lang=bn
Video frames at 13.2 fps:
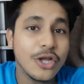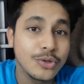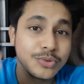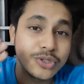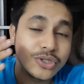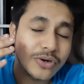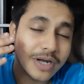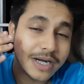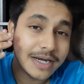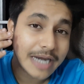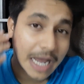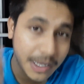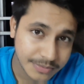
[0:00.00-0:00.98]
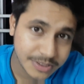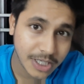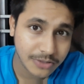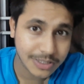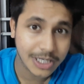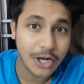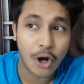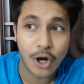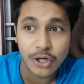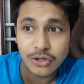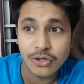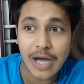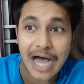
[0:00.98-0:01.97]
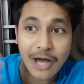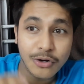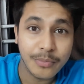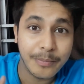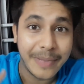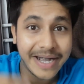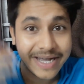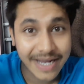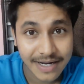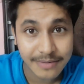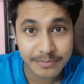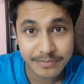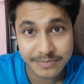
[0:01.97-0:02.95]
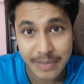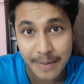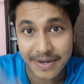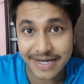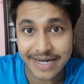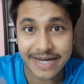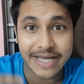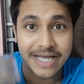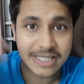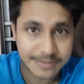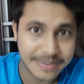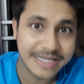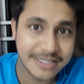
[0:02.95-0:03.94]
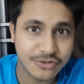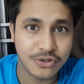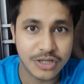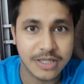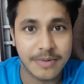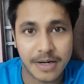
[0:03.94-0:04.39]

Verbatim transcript: তুমি যদি ওখানে লাইভ যাও তাহলে হয়তো আরো বেটার ব্যাপারটাকে এক্সপিরিয়েন্স করতে